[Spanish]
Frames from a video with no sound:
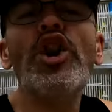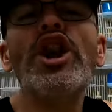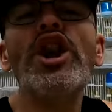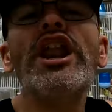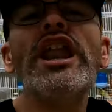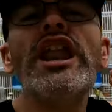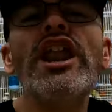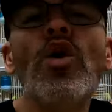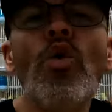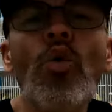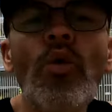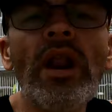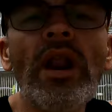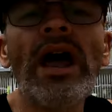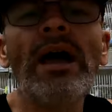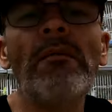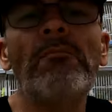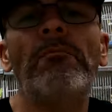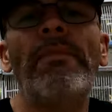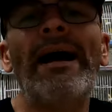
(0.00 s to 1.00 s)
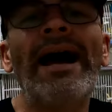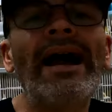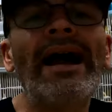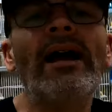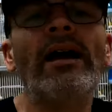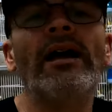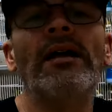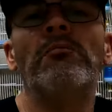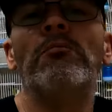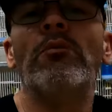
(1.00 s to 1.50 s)
ni una
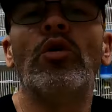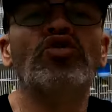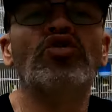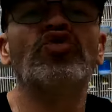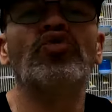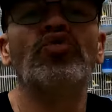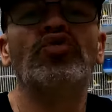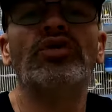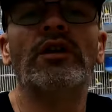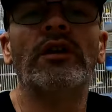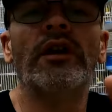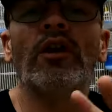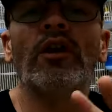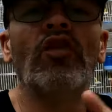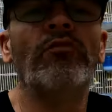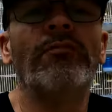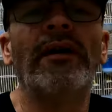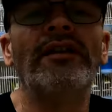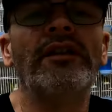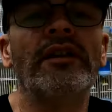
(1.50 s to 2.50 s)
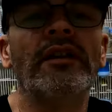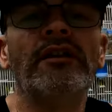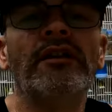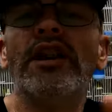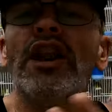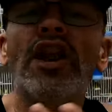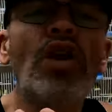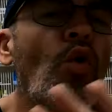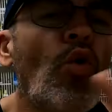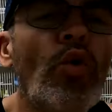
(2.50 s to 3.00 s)
baja en bosus, en los
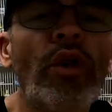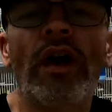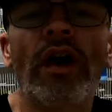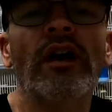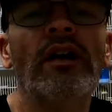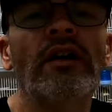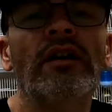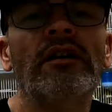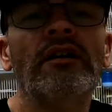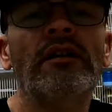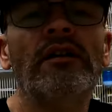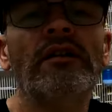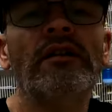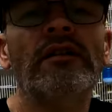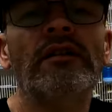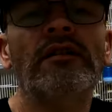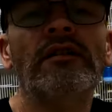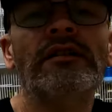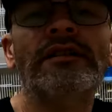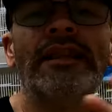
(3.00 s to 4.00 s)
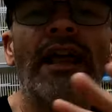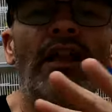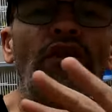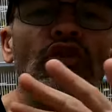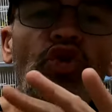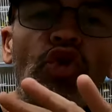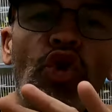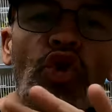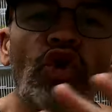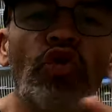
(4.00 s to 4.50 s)
padres, ninguna.
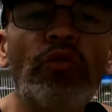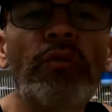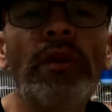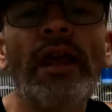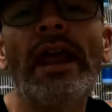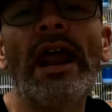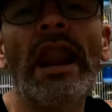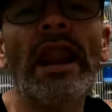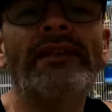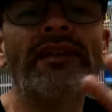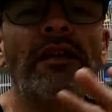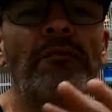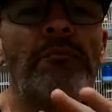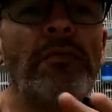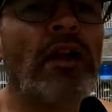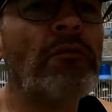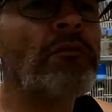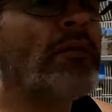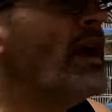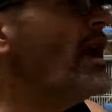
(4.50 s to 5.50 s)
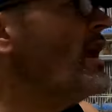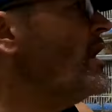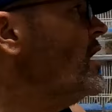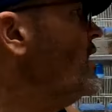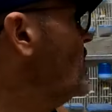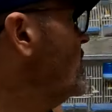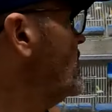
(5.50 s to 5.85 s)
Están todos bien, las hembras bien.